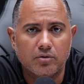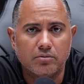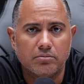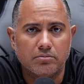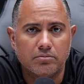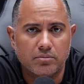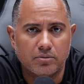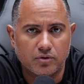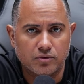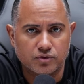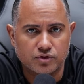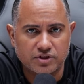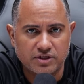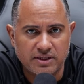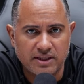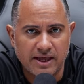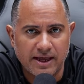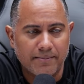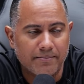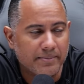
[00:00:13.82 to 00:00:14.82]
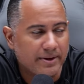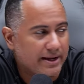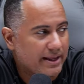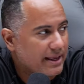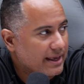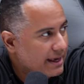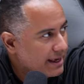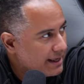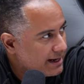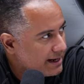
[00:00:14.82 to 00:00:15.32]
conocida
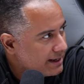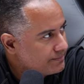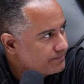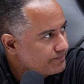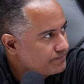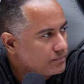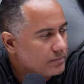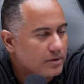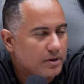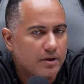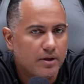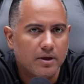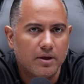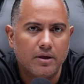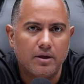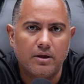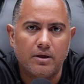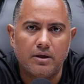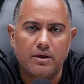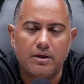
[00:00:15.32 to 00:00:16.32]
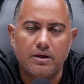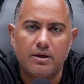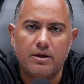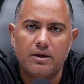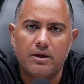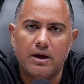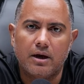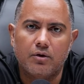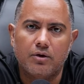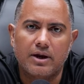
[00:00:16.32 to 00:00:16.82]
merenguera
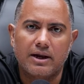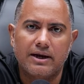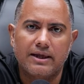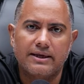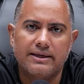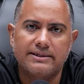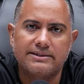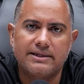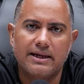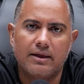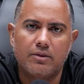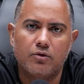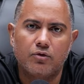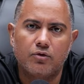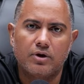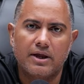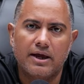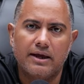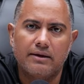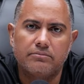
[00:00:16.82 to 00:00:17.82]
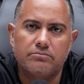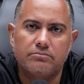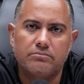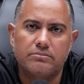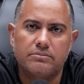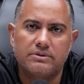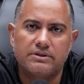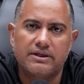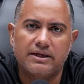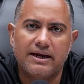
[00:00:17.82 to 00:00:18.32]
y ahora legisladora
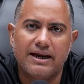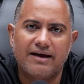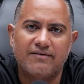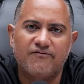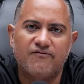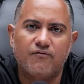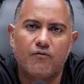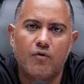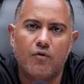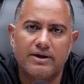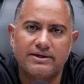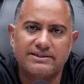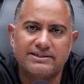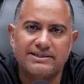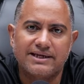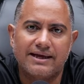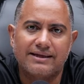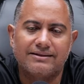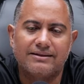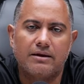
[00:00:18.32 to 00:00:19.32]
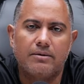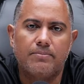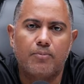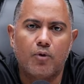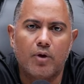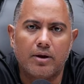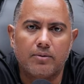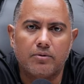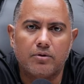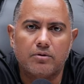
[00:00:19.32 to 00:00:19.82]
de la Fuerza del
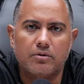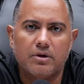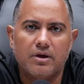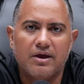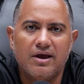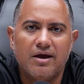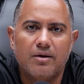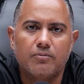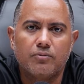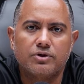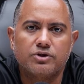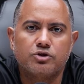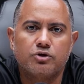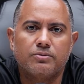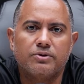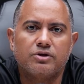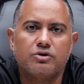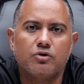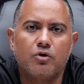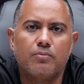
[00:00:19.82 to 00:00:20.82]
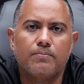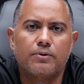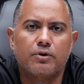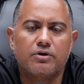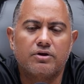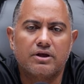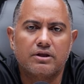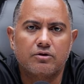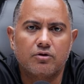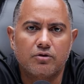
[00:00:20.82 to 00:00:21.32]
Pueblo, pues sometió un
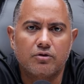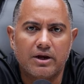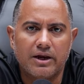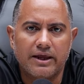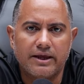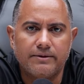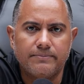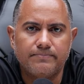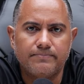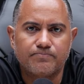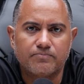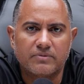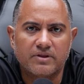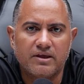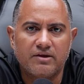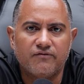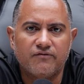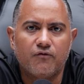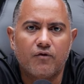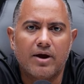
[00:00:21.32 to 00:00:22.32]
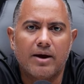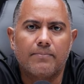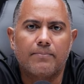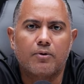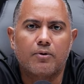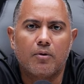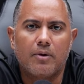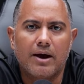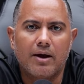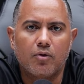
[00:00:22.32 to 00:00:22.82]
proyecto de ley y fue
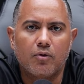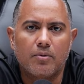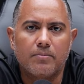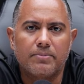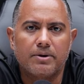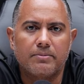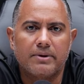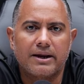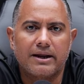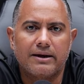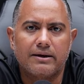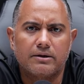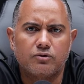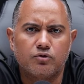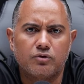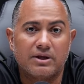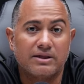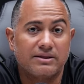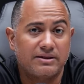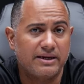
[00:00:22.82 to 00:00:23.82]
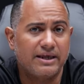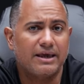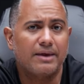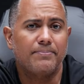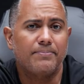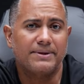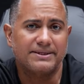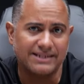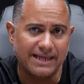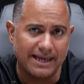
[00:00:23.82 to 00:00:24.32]
aprobado en primera lectura. Tiene que
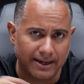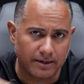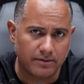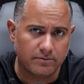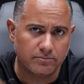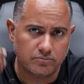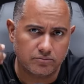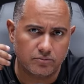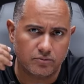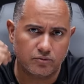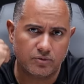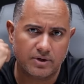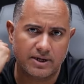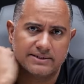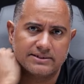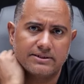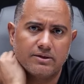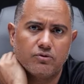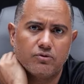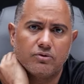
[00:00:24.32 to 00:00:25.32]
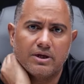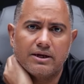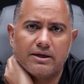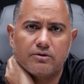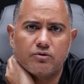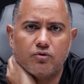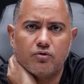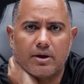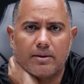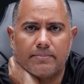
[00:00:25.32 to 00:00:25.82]
pasar una segunda
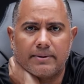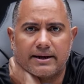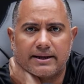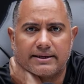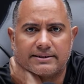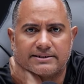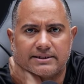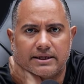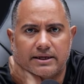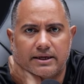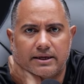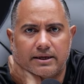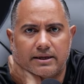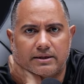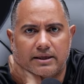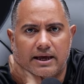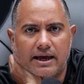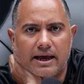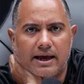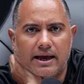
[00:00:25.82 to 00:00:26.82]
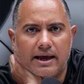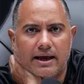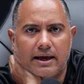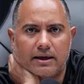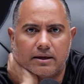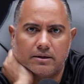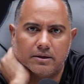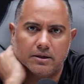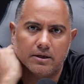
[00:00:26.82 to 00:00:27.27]
lectura para ser ya